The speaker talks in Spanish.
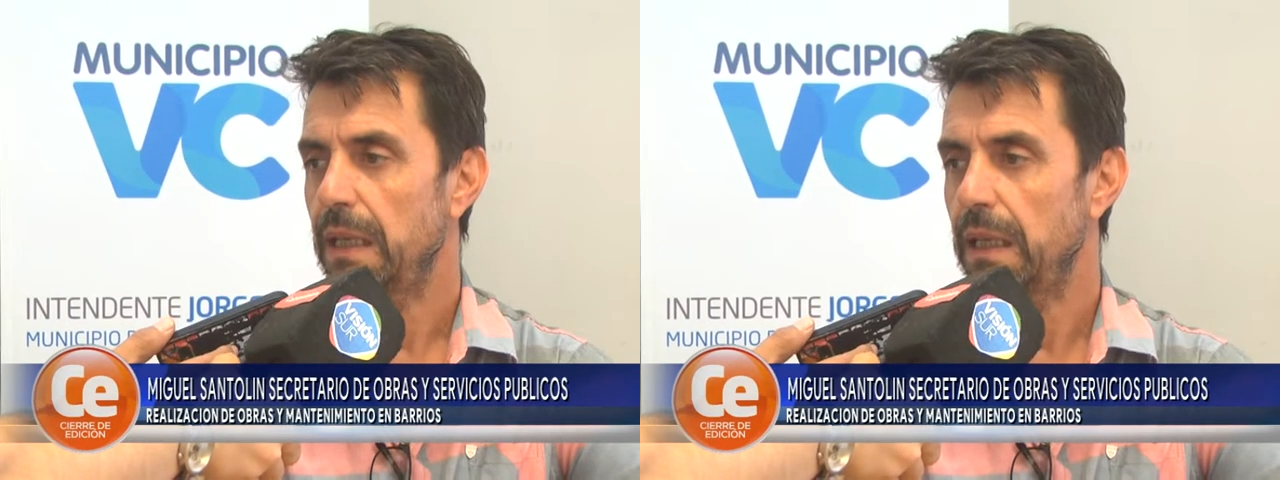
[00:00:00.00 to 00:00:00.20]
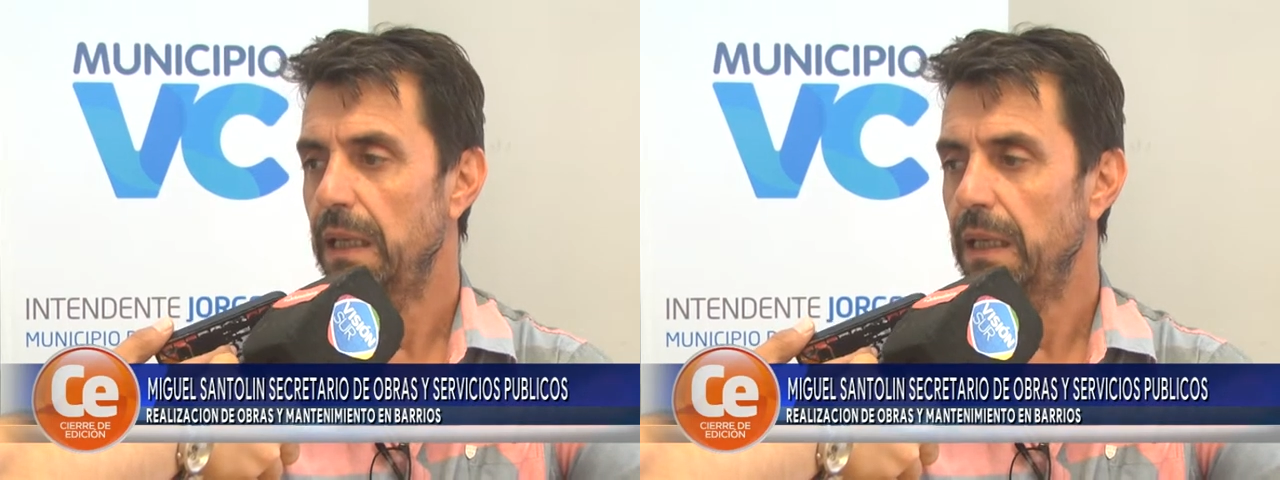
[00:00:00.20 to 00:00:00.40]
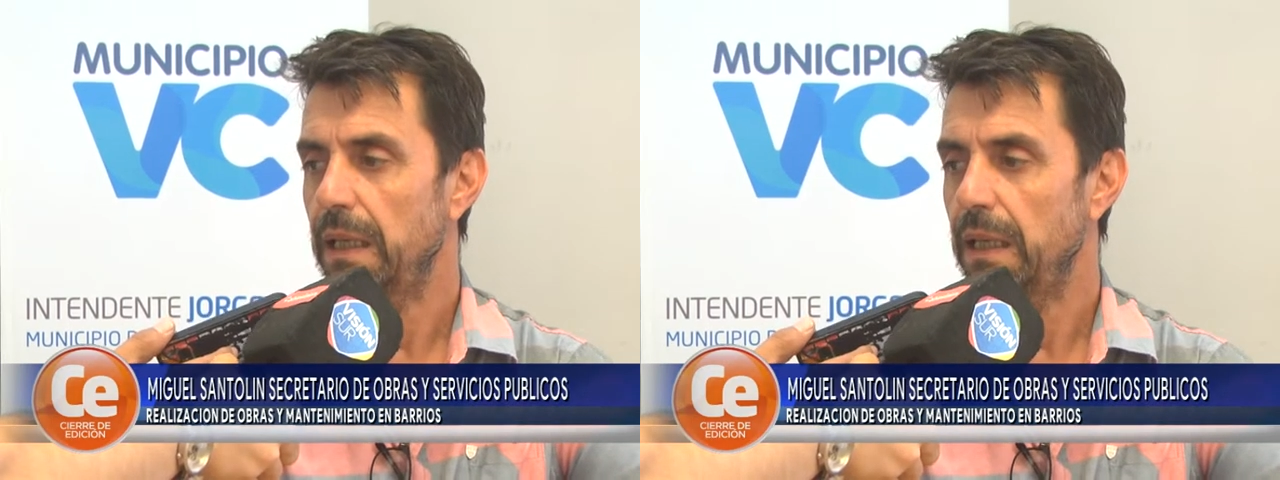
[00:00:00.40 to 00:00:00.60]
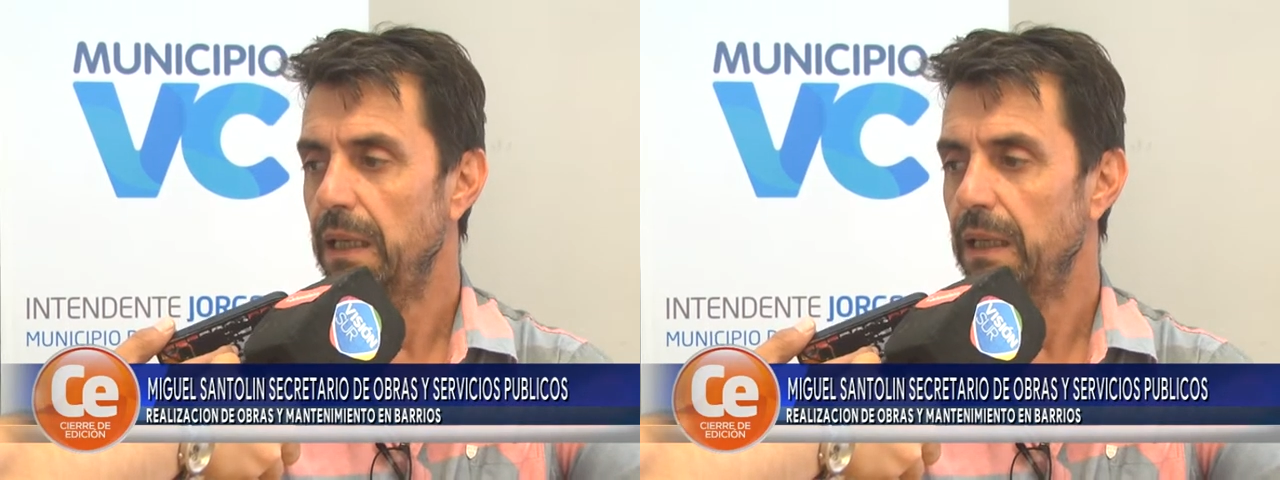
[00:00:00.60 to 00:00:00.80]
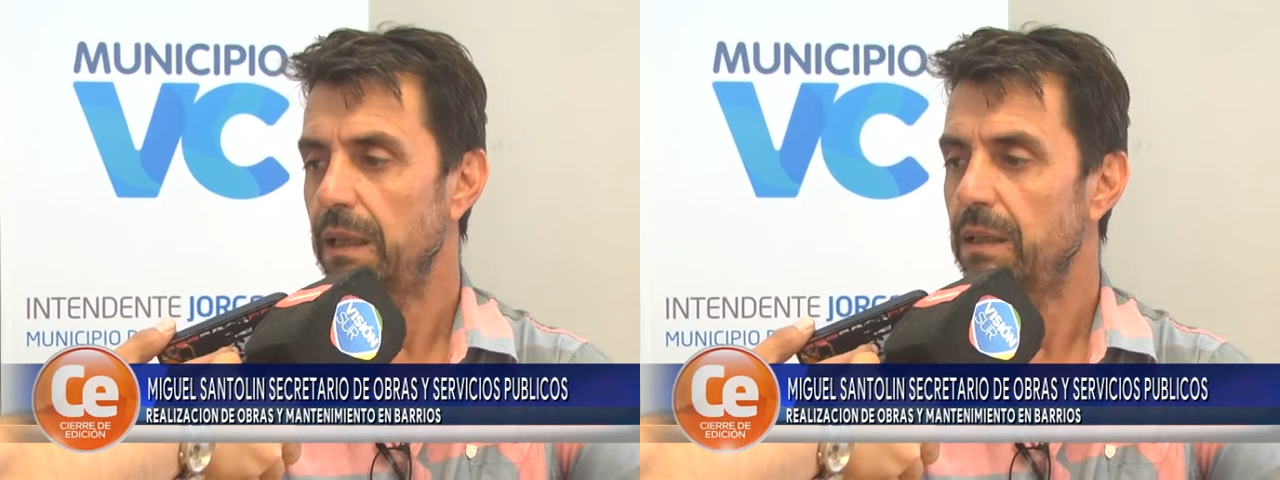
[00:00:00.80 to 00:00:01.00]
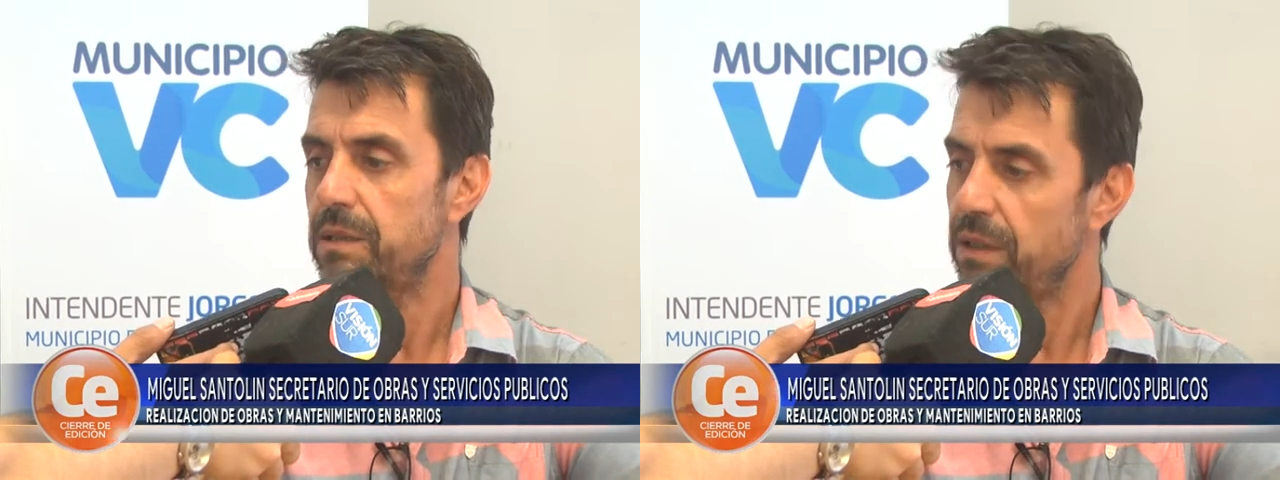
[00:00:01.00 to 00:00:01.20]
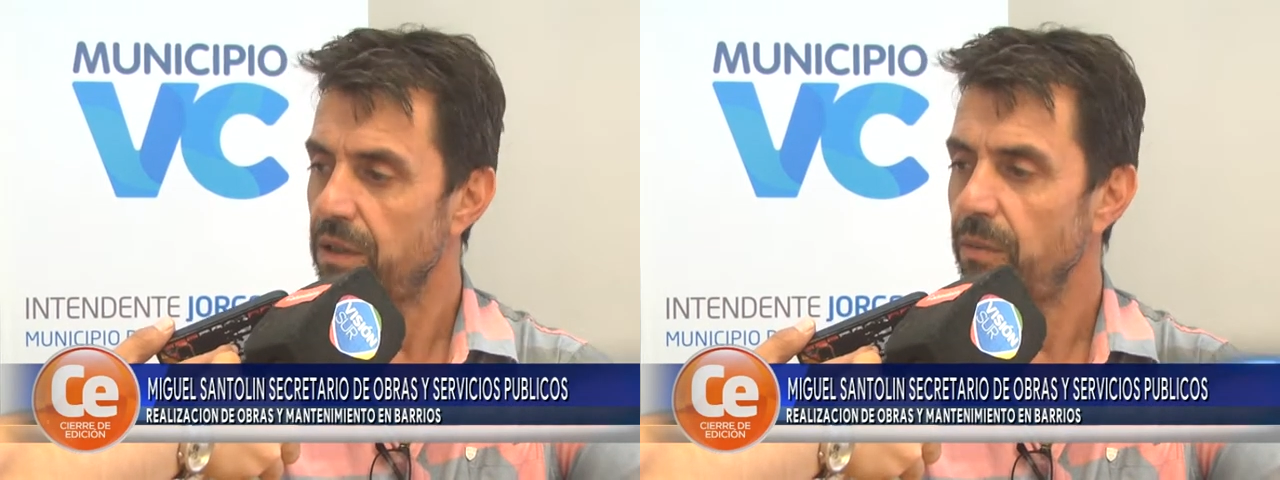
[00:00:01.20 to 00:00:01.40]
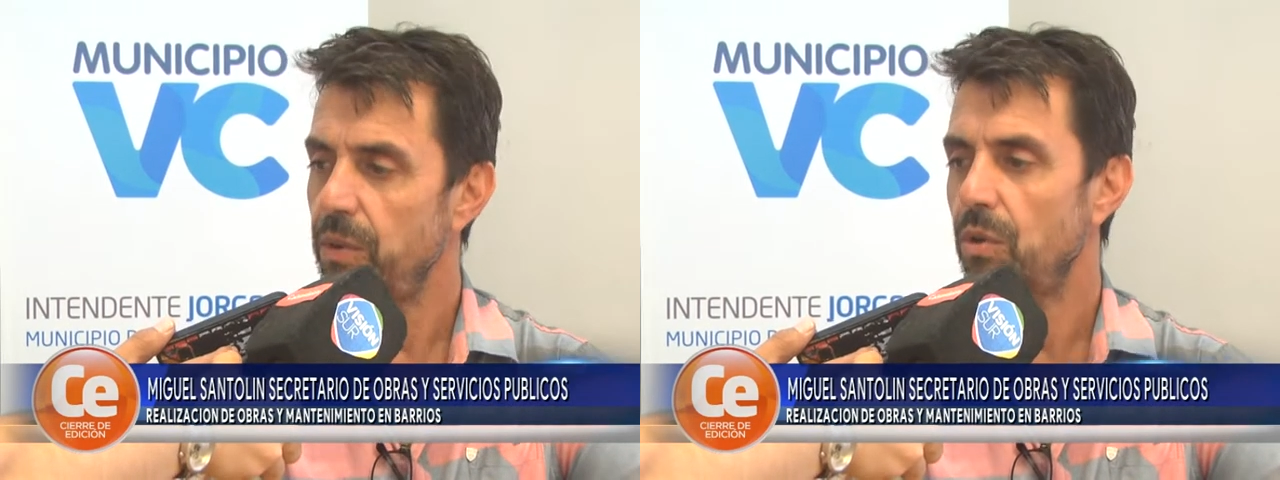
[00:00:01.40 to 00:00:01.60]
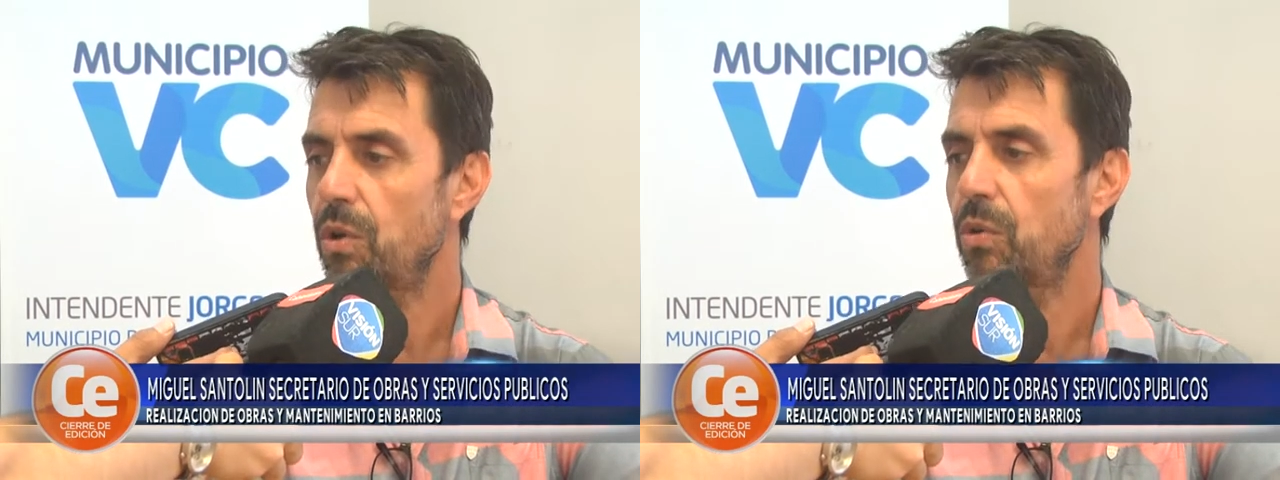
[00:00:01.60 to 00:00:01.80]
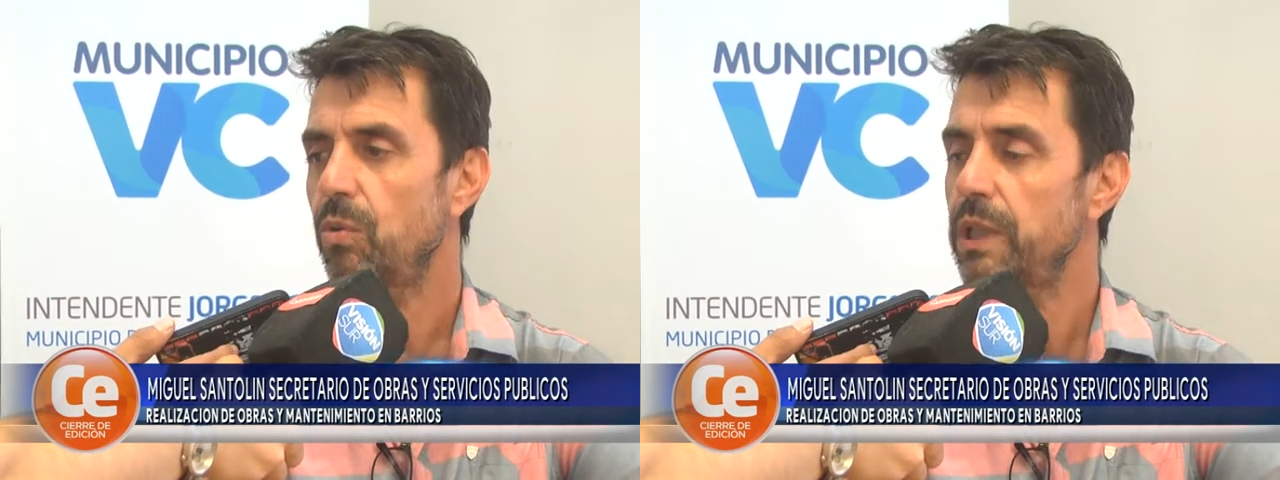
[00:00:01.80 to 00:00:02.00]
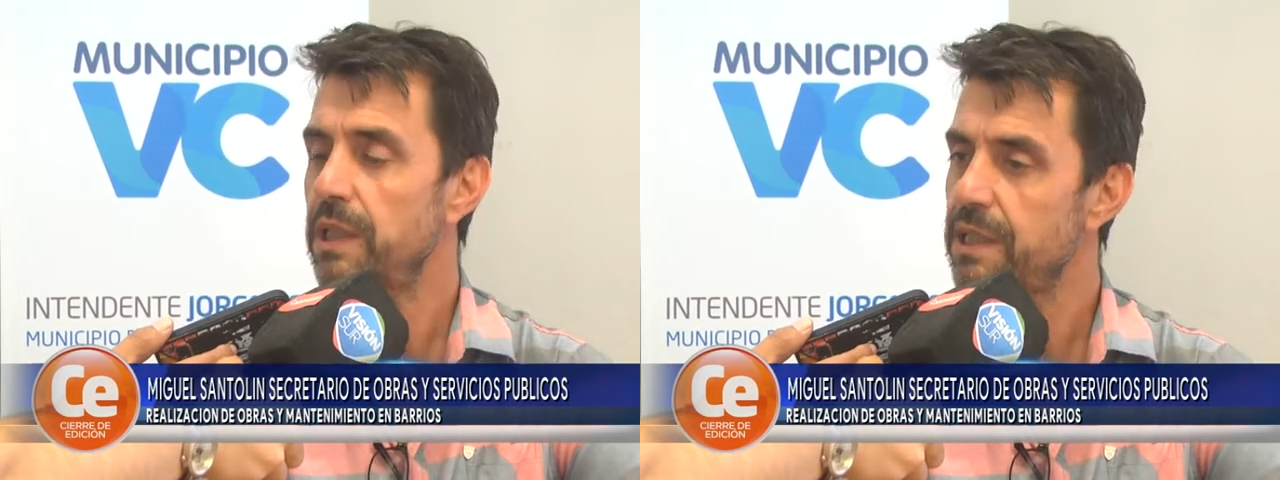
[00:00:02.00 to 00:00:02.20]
Eh, se terminó Cordón Cuneta.